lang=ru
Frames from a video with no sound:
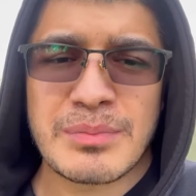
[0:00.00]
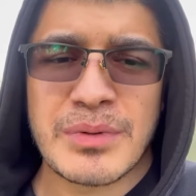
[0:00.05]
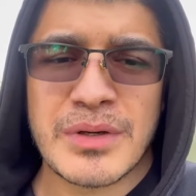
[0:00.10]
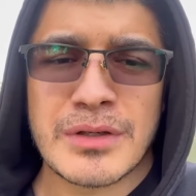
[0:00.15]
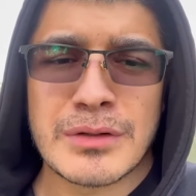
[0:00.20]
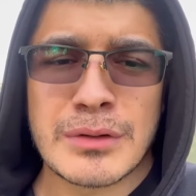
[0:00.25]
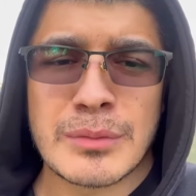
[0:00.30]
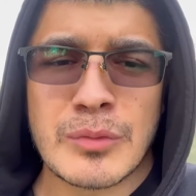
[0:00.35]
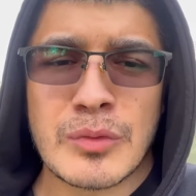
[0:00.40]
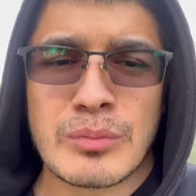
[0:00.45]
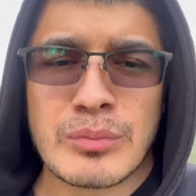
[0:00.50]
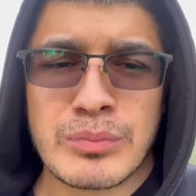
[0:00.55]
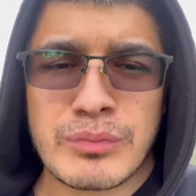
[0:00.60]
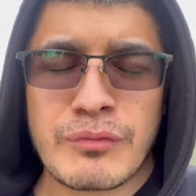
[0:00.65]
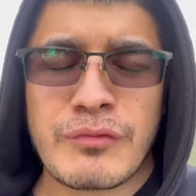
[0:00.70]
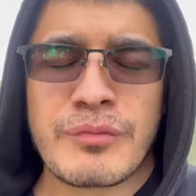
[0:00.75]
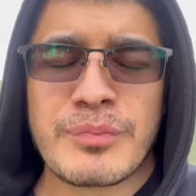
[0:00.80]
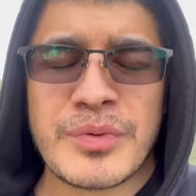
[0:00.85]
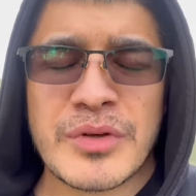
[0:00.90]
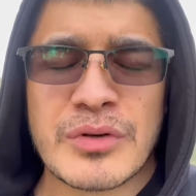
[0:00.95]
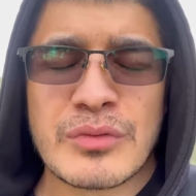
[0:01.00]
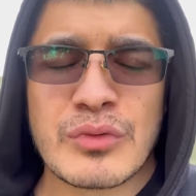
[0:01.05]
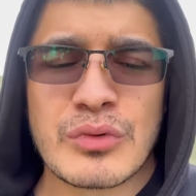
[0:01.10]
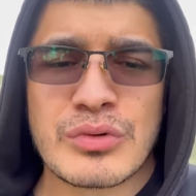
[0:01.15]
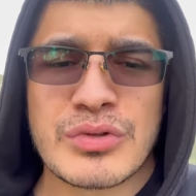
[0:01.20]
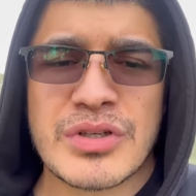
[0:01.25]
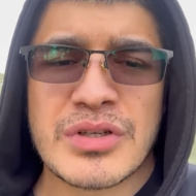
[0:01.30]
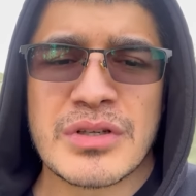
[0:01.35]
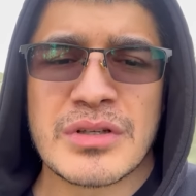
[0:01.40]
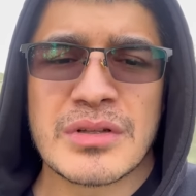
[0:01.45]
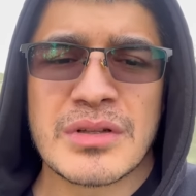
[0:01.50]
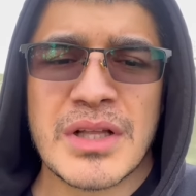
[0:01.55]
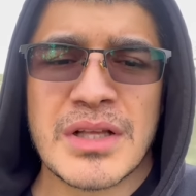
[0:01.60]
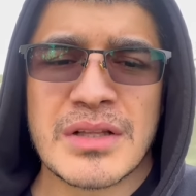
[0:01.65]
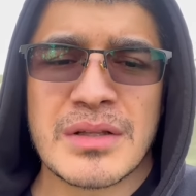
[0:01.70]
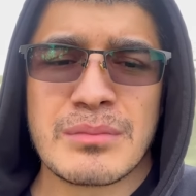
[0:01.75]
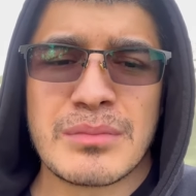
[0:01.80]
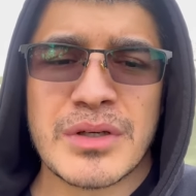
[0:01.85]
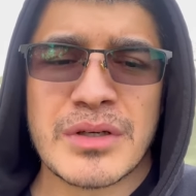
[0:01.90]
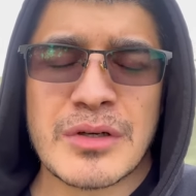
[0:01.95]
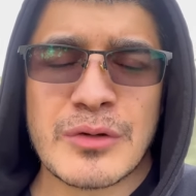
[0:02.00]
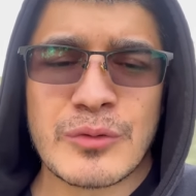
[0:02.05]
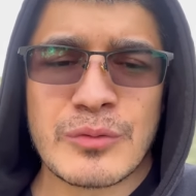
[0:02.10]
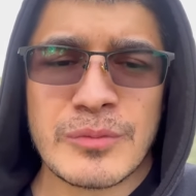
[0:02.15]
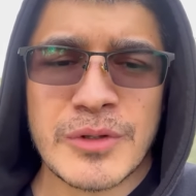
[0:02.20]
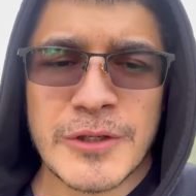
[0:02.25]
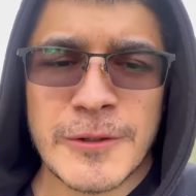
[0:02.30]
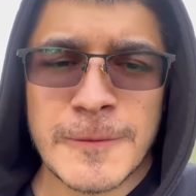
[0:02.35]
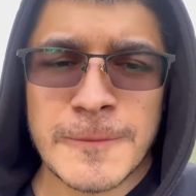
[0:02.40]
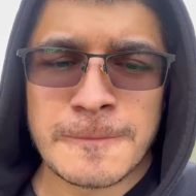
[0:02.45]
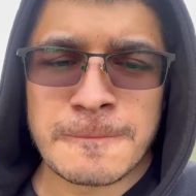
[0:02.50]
поэтому в первую очередь надо быть людьми.